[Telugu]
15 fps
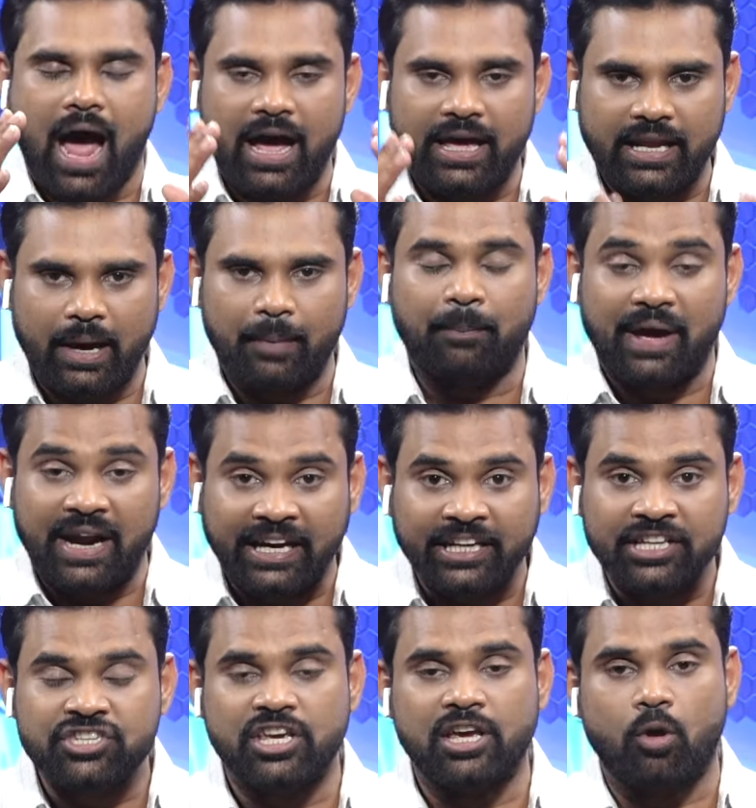ఆయన
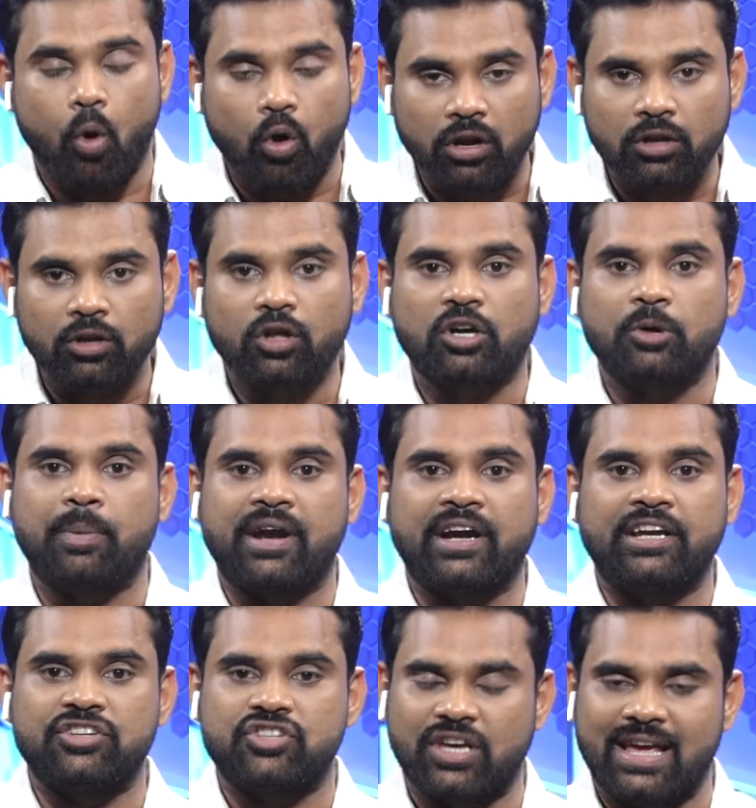పర్యటించి గోడంలోకి
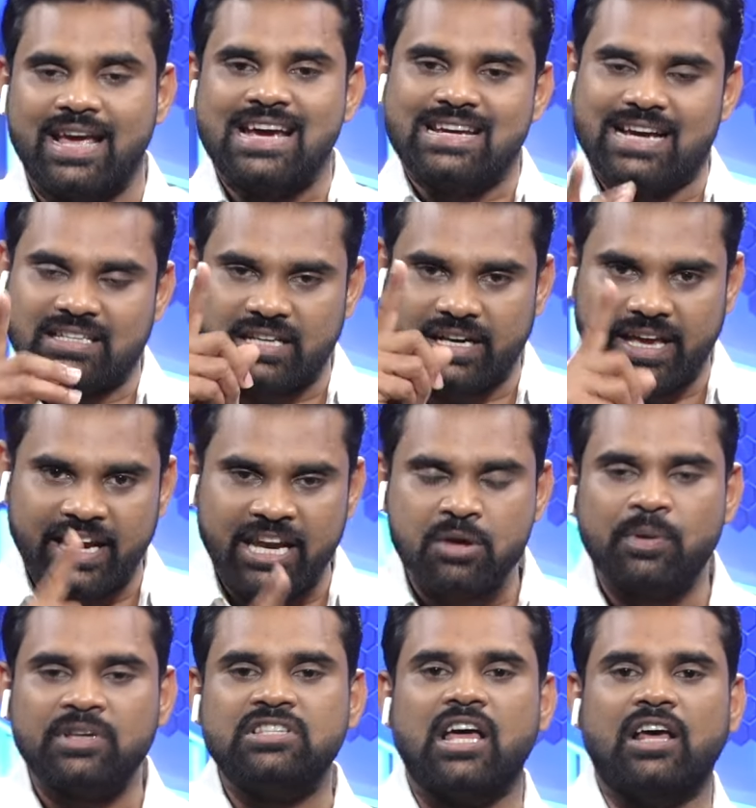పర్యటించి అసలు ఎన్ని
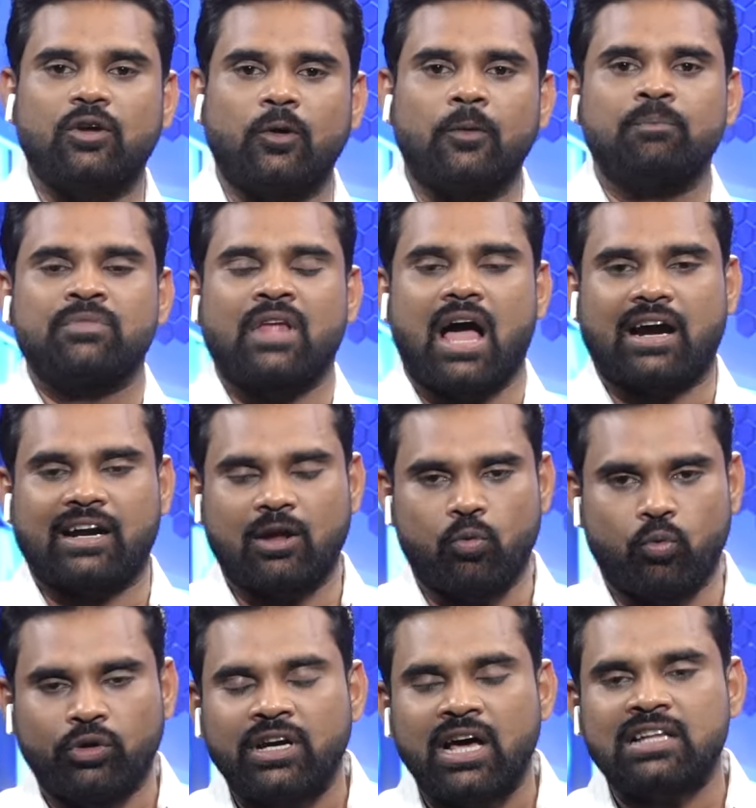బస్తాలు అక్కడ
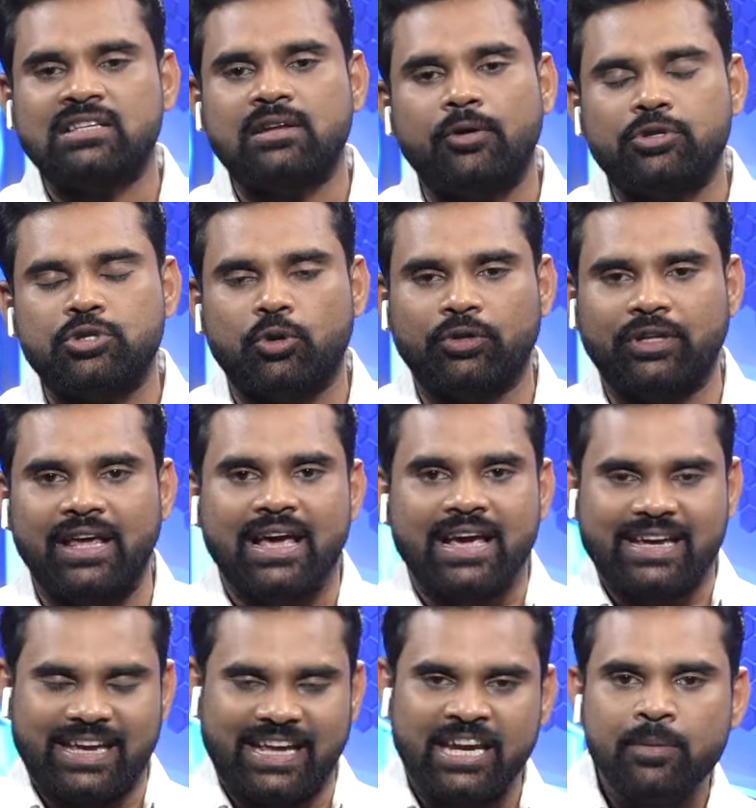ఉండాల్సిన అవసరం ఉంది
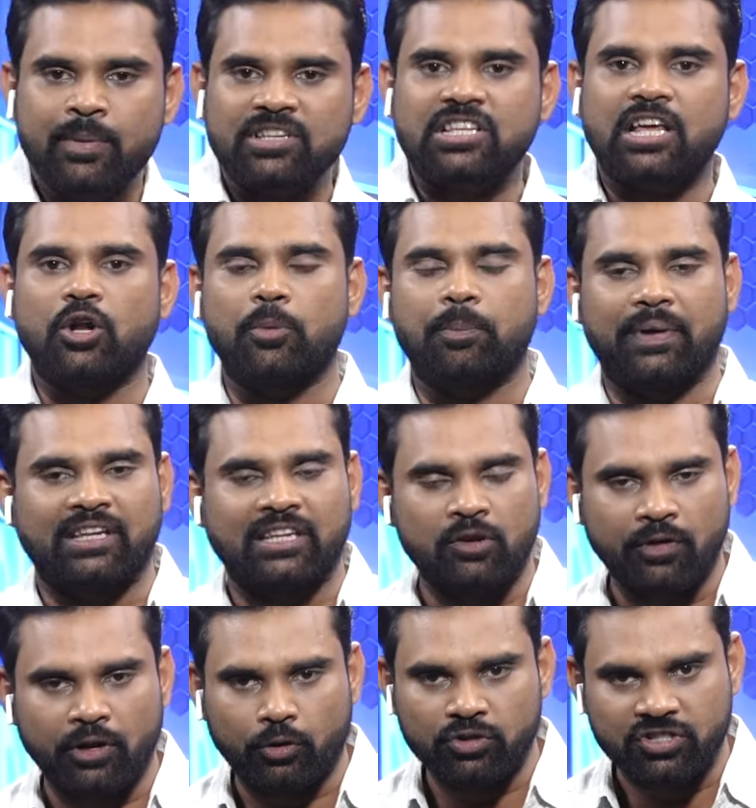ఎన్ని బస్తాలు పేదల
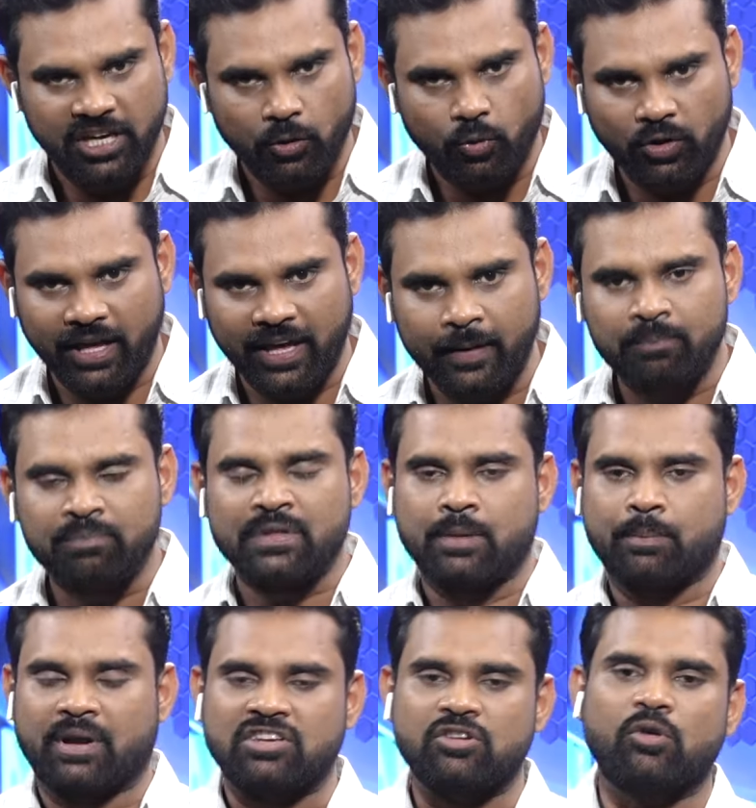వరకు చేరుకున్నాయి
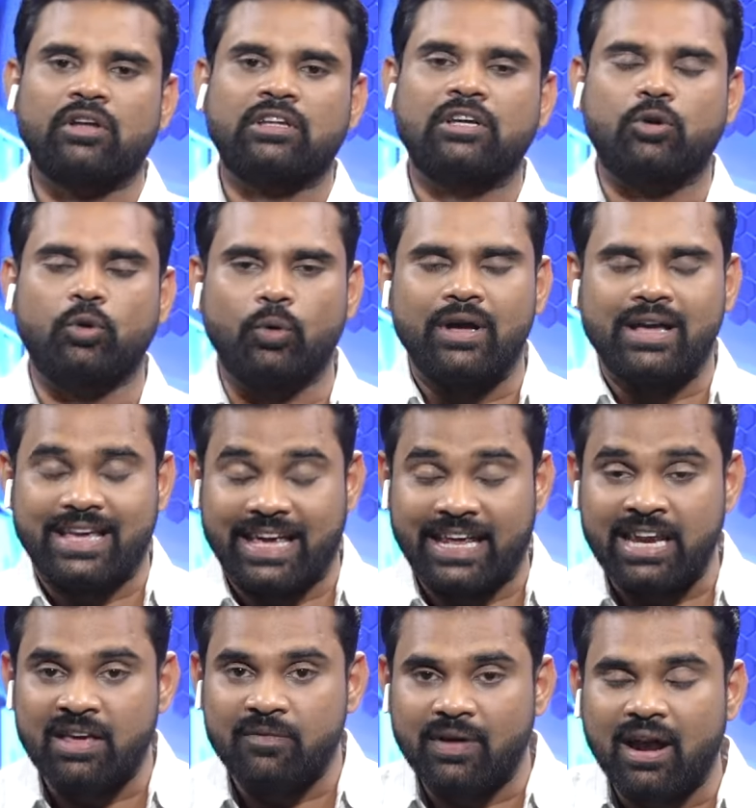ప్రజల వద్దకు వరకు
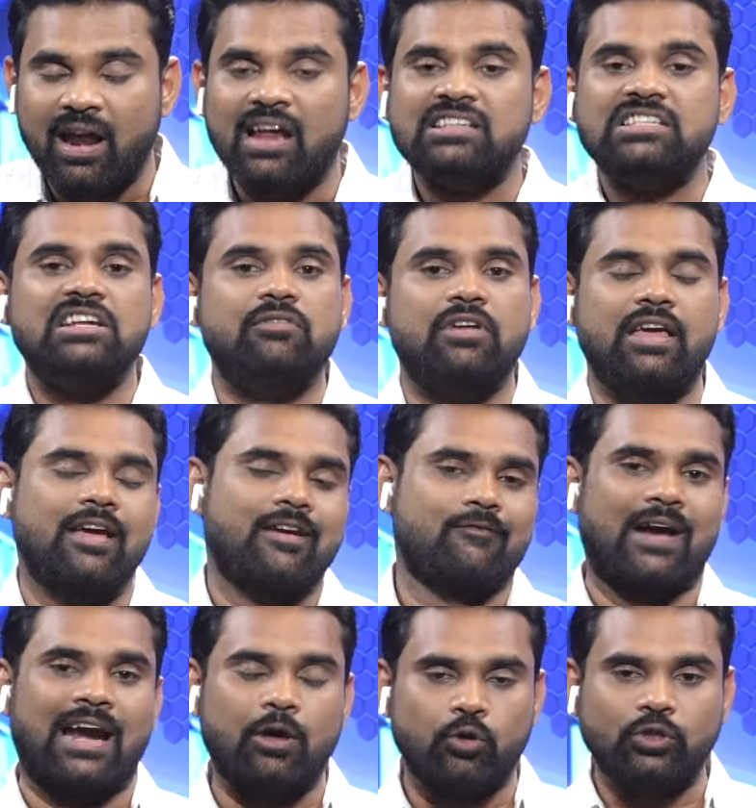ఎన్ని వెళ్లాల్సినవి
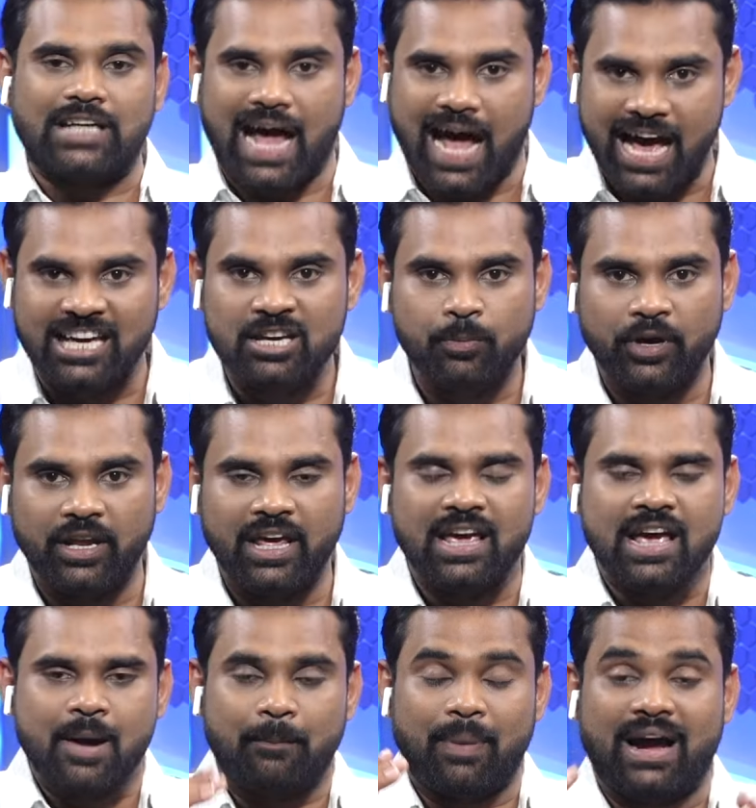వెళ్లకుండా ఆగిపోయినాయి
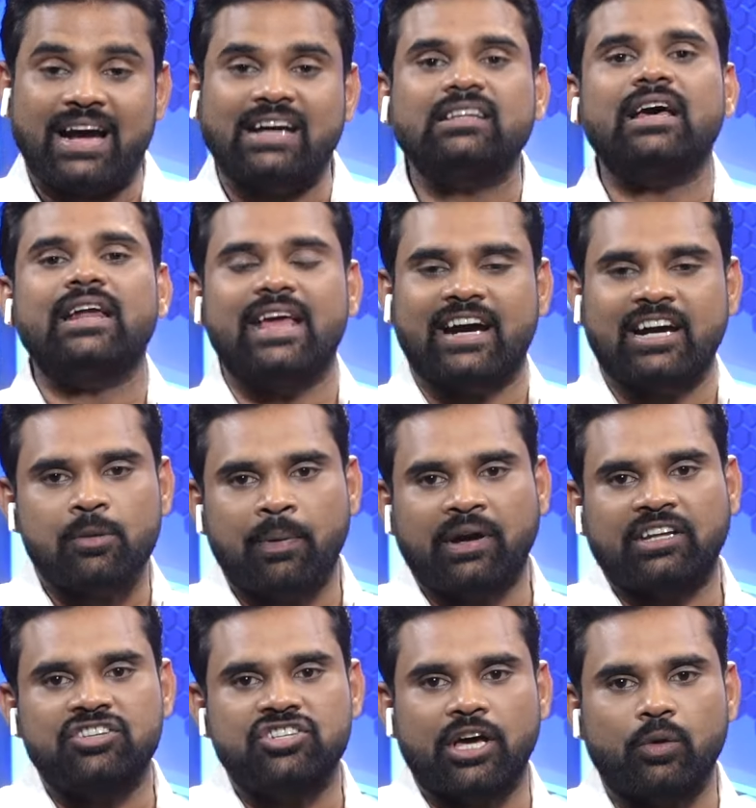పక్కదారి ఎక్కడ
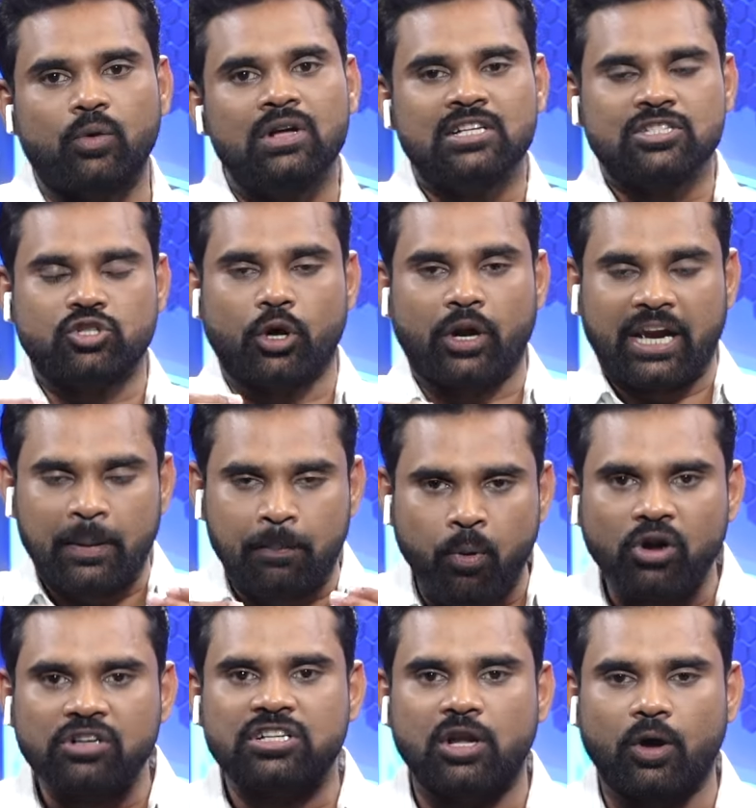పట్టించారు సో
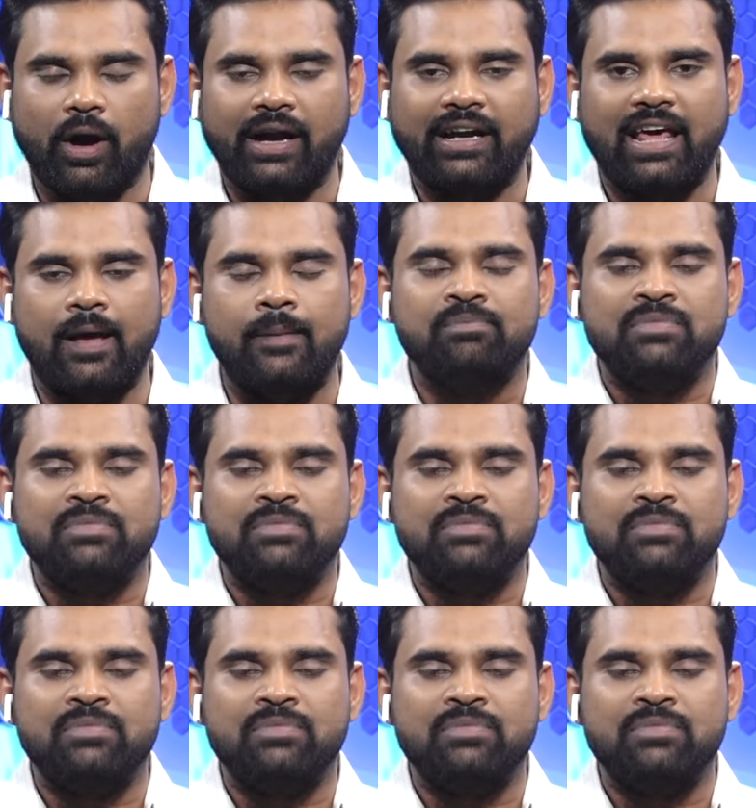రిపోర్ట్స్లో అంటే